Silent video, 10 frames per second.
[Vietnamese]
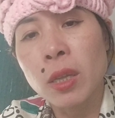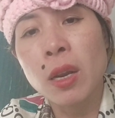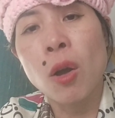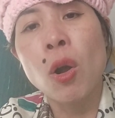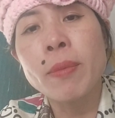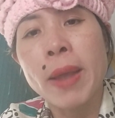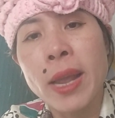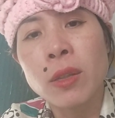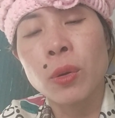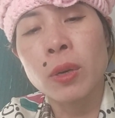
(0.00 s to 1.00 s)
người ta đã ói
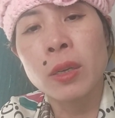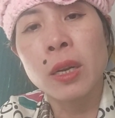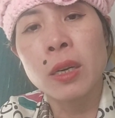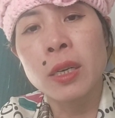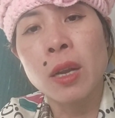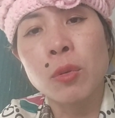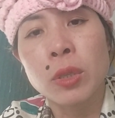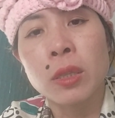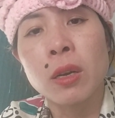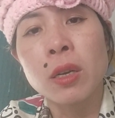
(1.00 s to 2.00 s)
mẹ rồi lấy, lấy đâu
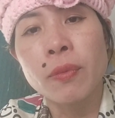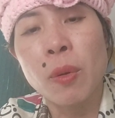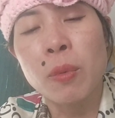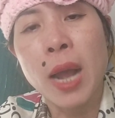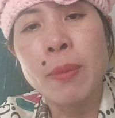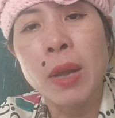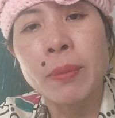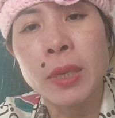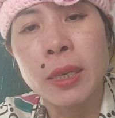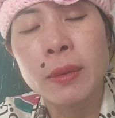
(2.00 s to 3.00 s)
người ta tới cái phòng khám
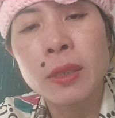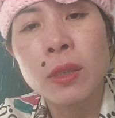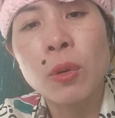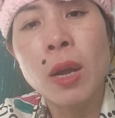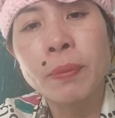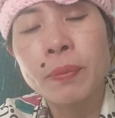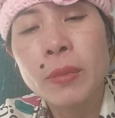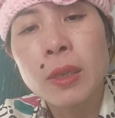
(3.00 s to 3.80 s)
làm gì đúng không